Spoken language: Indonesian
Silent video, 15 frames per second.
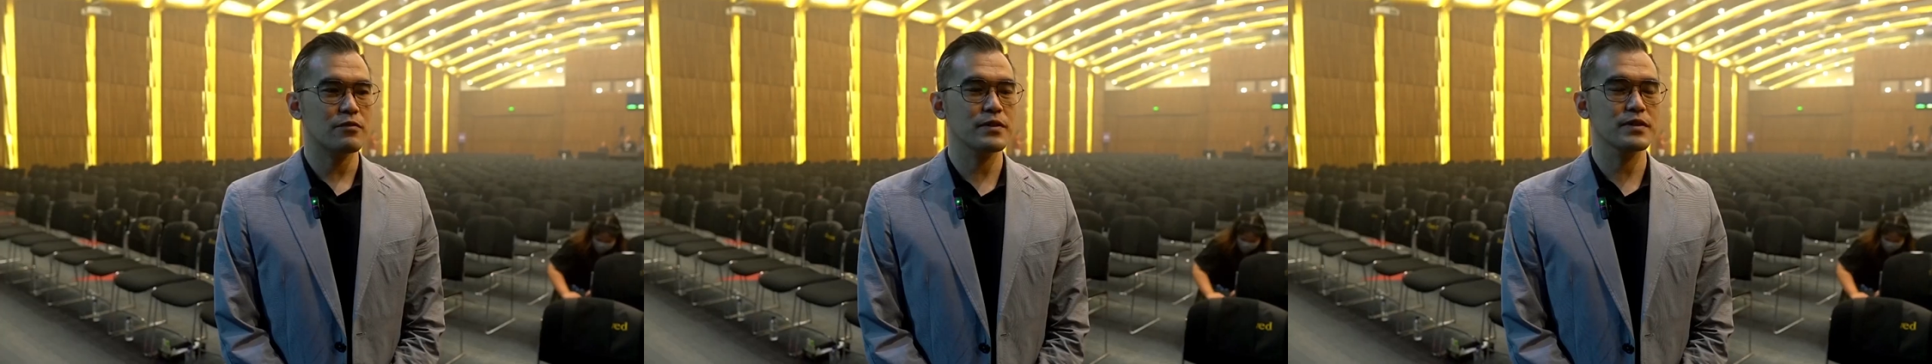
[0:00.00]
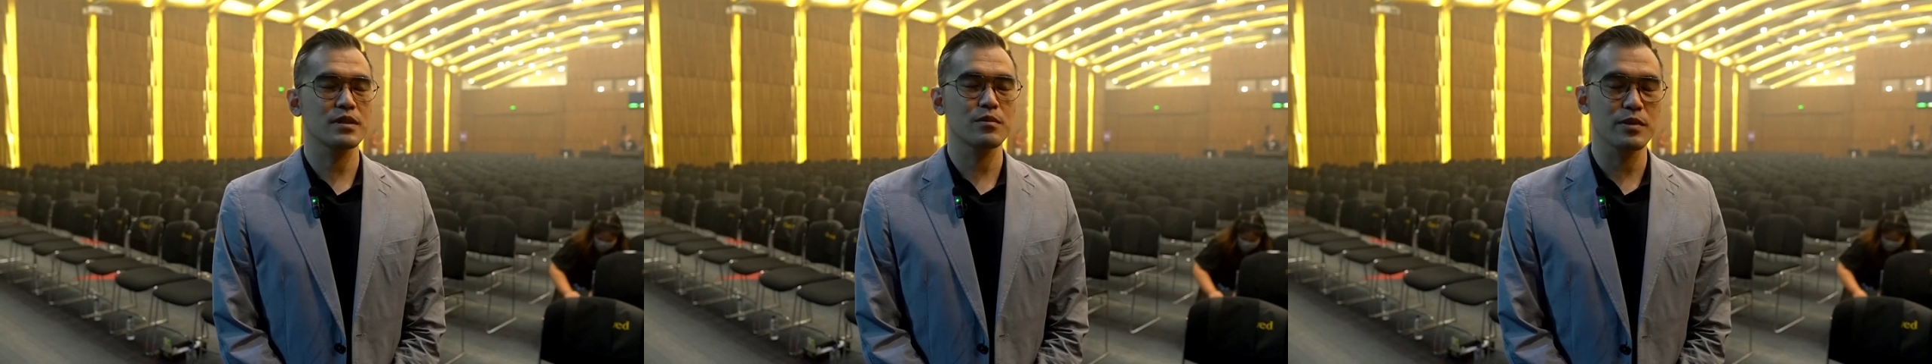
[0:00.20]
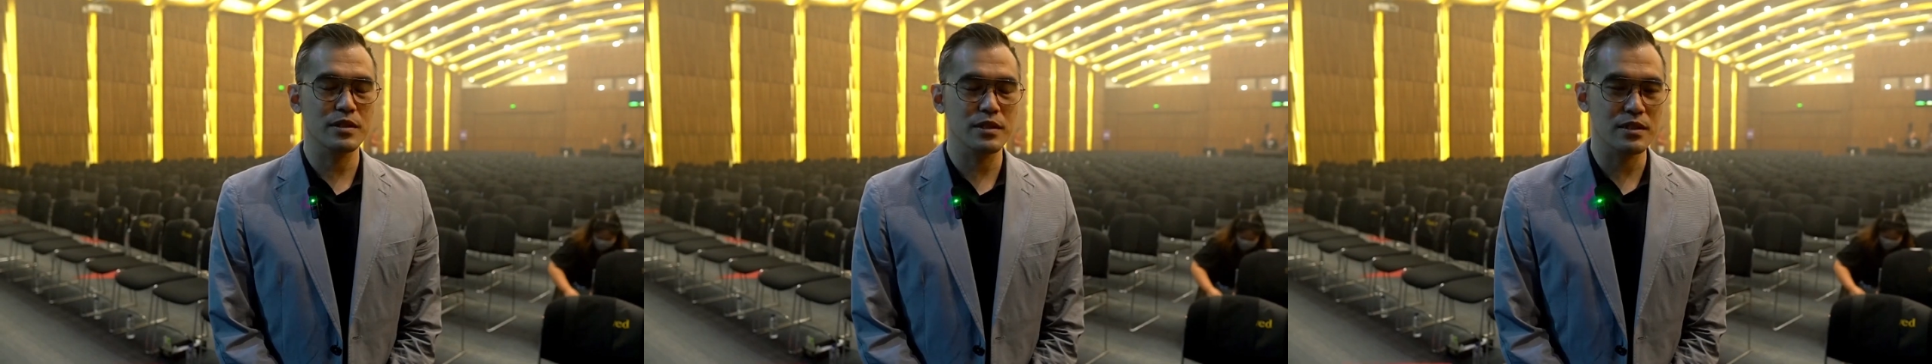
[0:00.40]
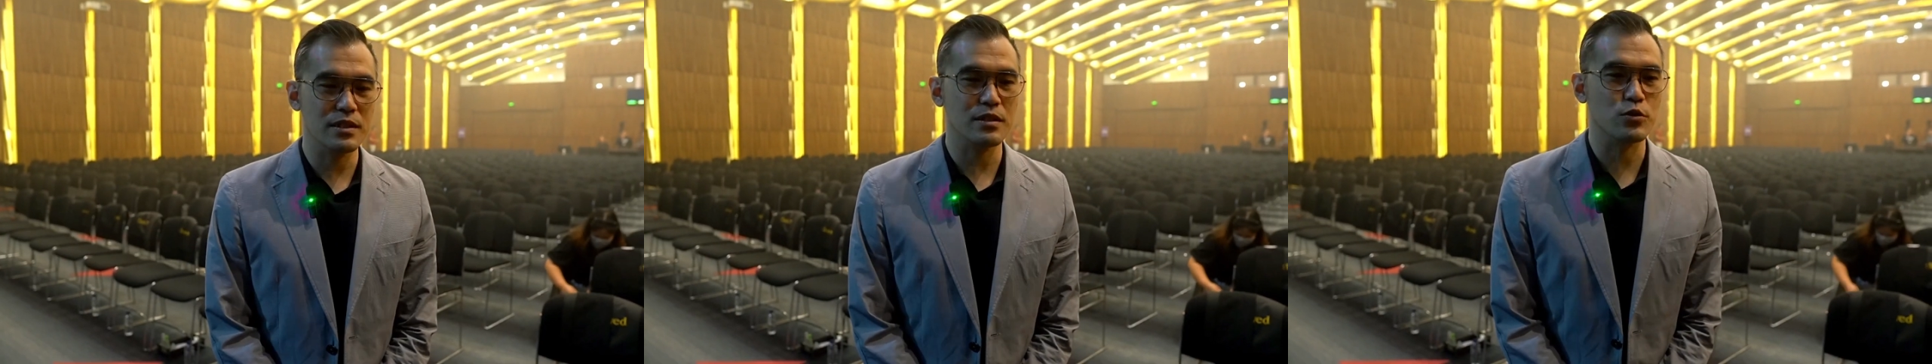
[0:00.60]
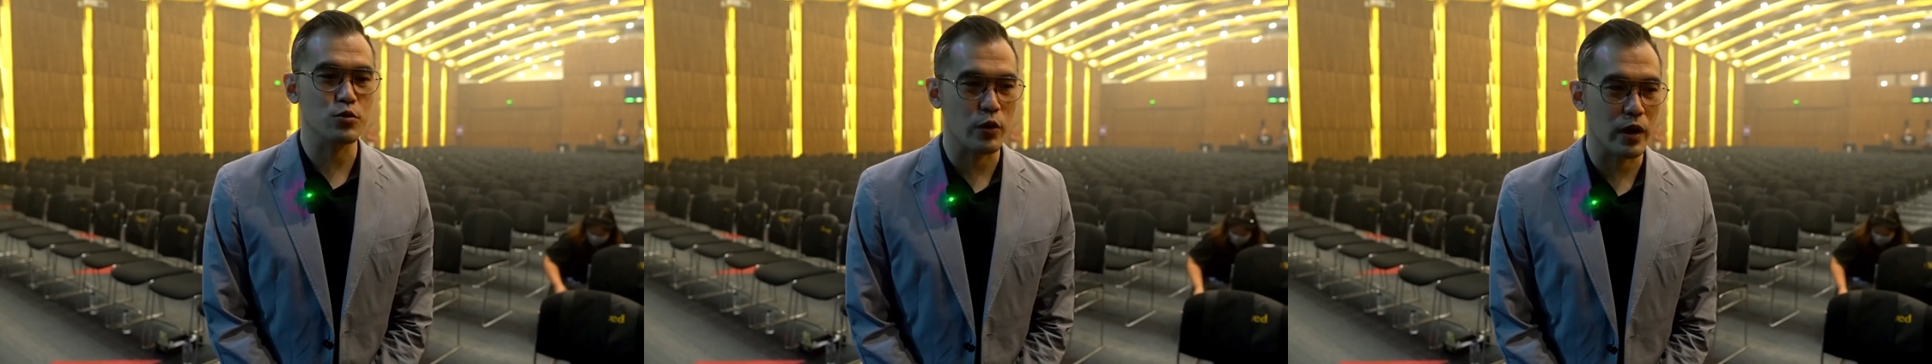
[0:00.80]
Visi misinya
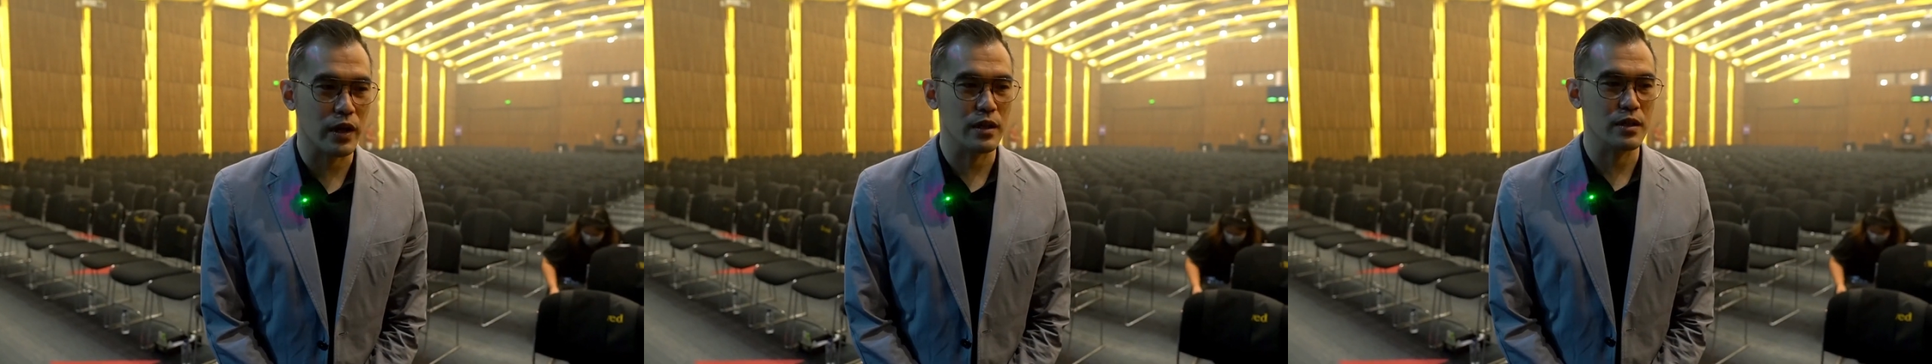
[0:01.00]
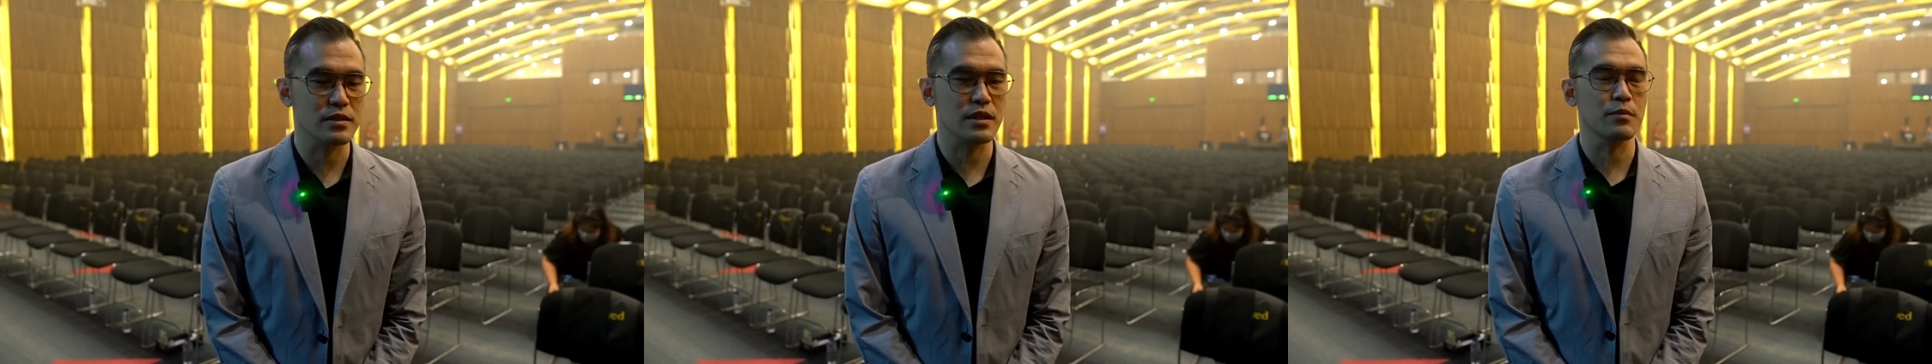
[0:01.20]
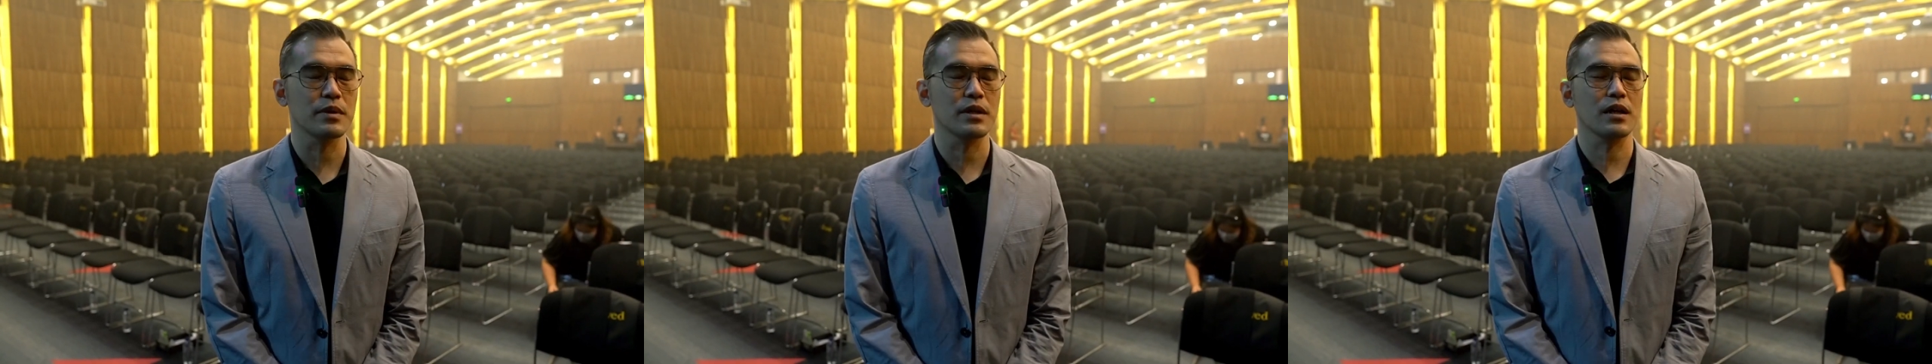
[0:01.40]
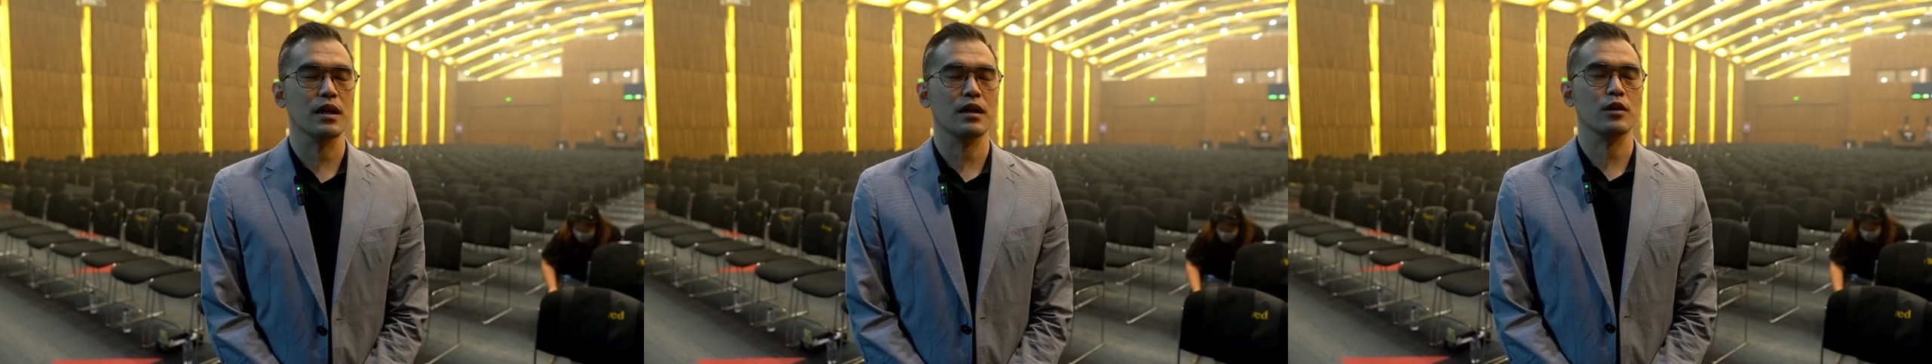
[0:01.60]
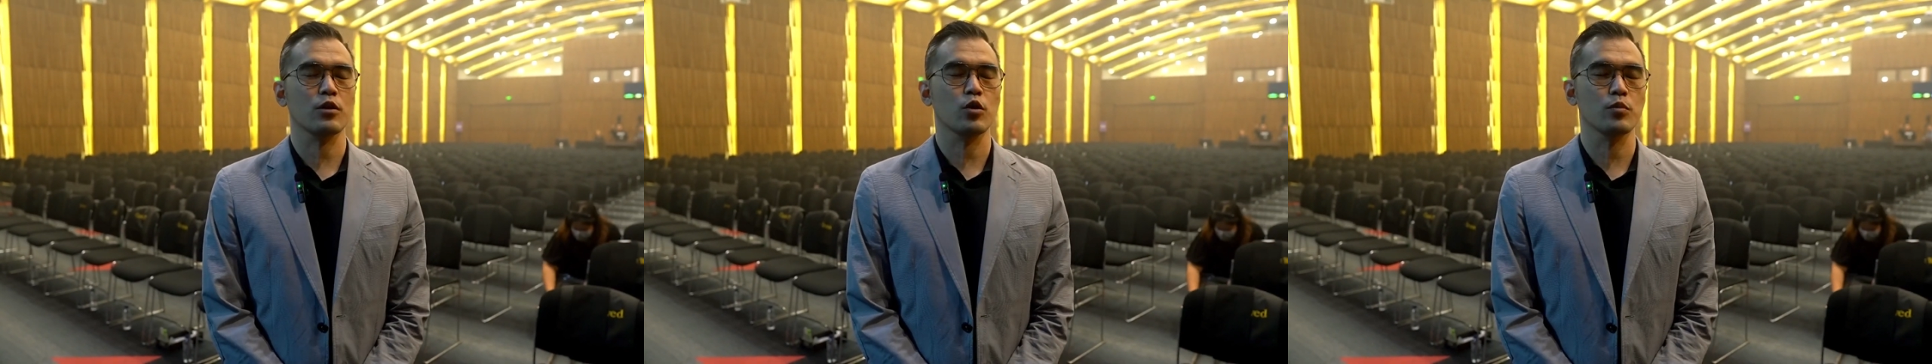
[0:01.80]
sesuai. Saya
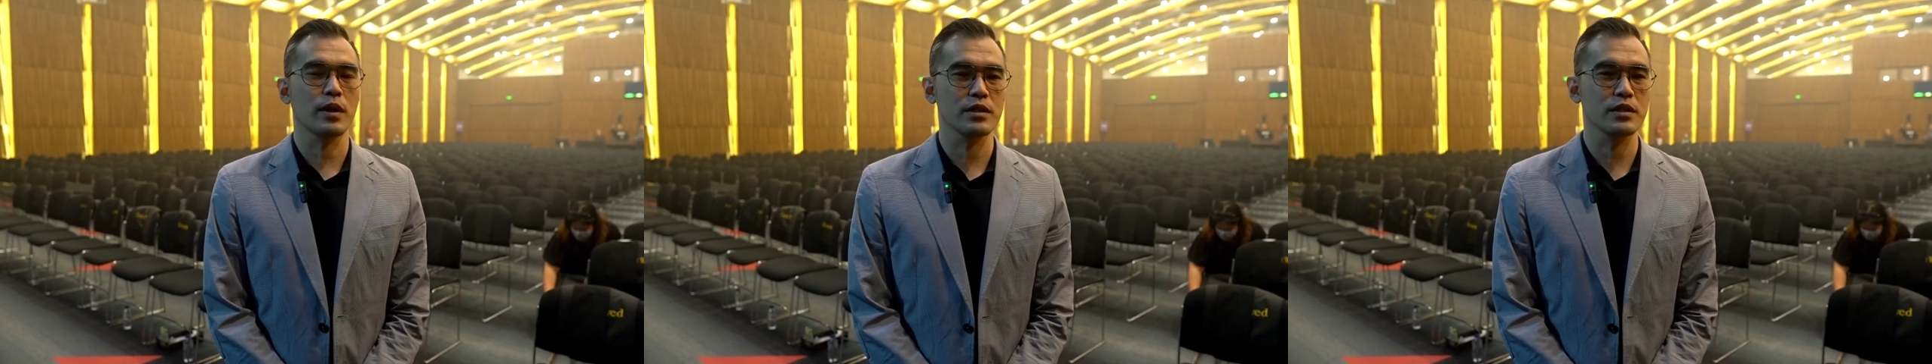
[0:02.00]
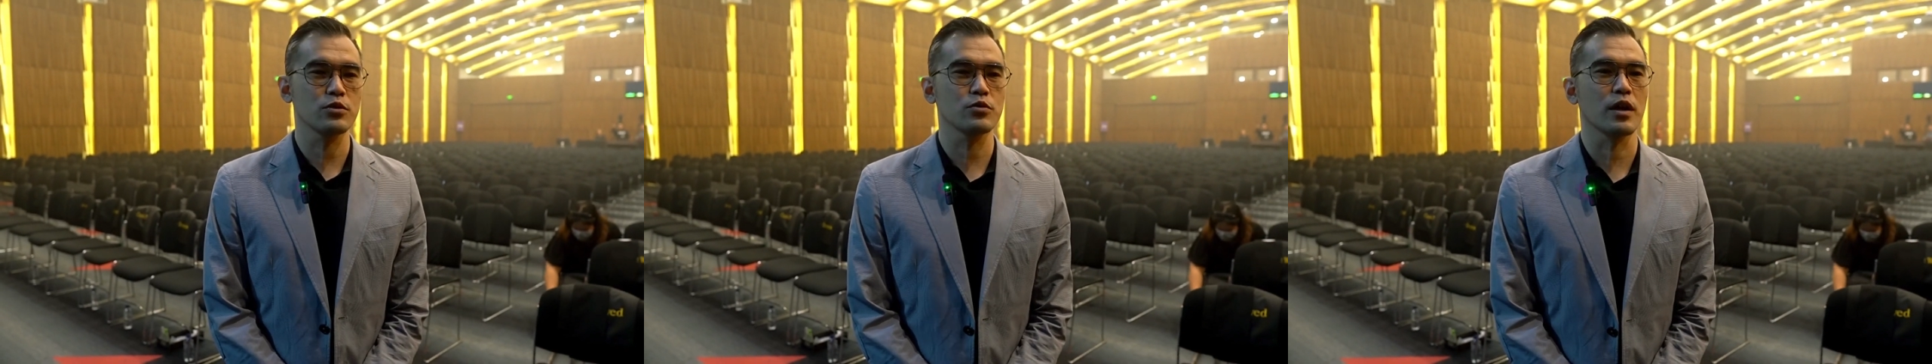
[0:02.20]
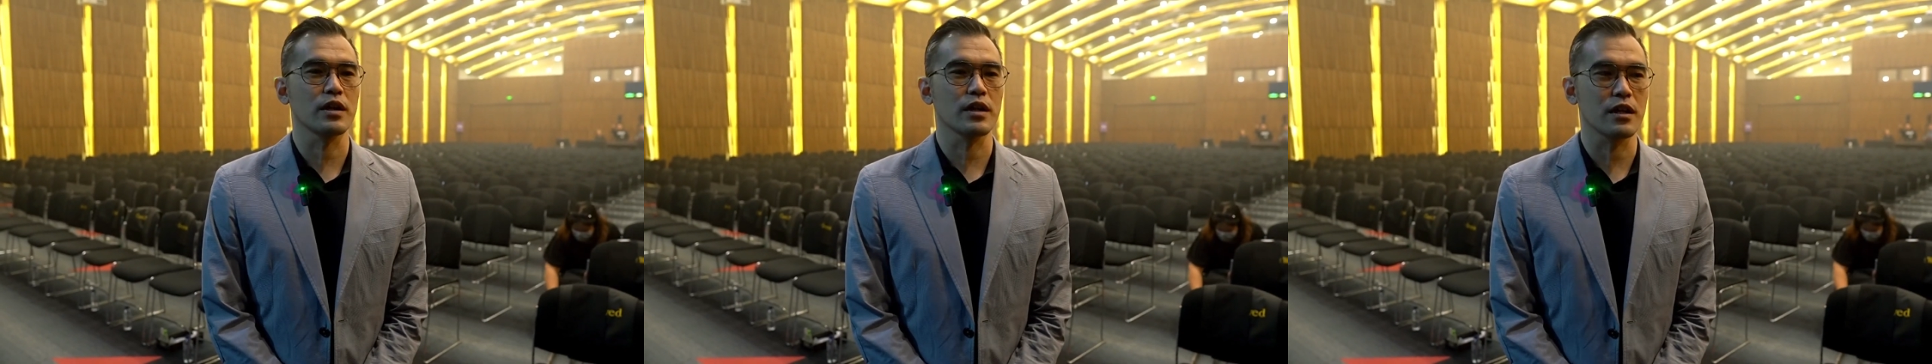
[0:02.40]
mendengarkan khotbahnya juga